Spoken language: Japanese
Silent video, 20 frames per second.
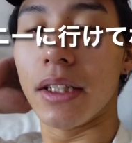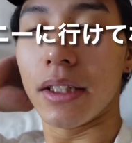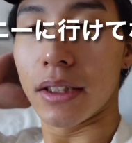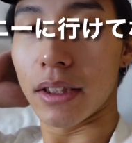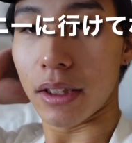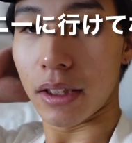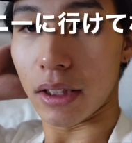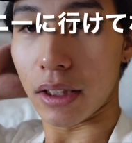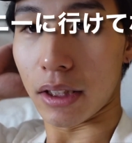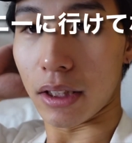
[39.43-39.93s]

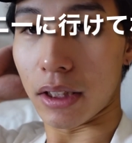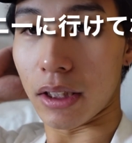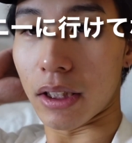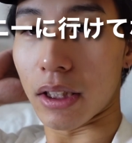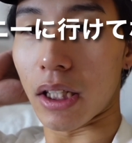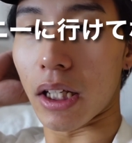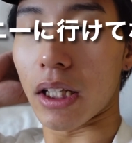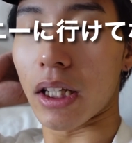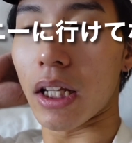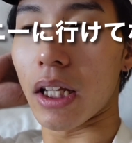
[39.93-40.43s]
ズニーに行
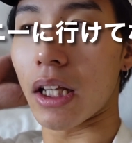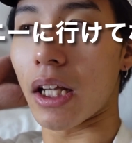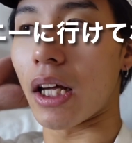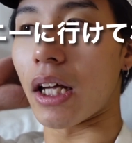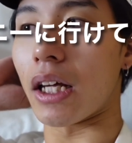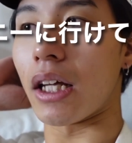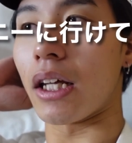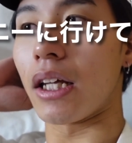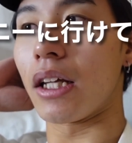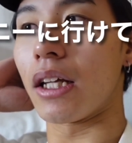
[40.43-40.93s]
けてな
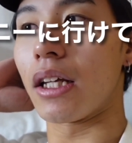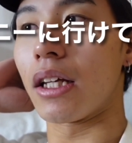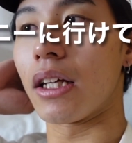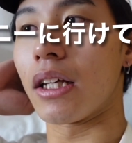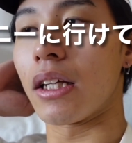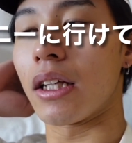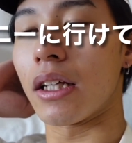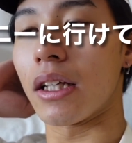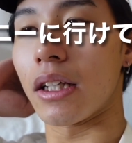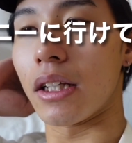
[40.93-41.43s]
い
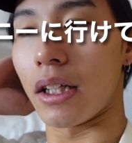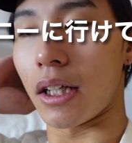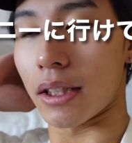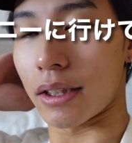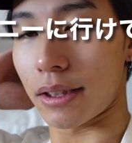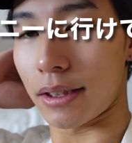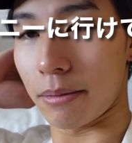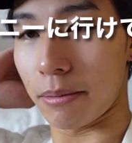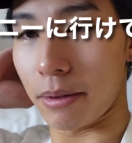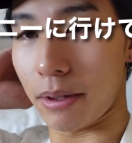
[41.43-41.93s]

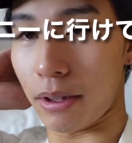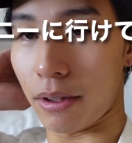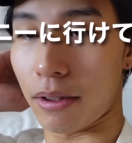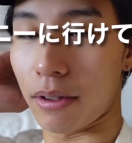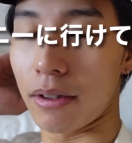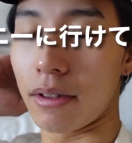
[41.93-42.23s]
休みの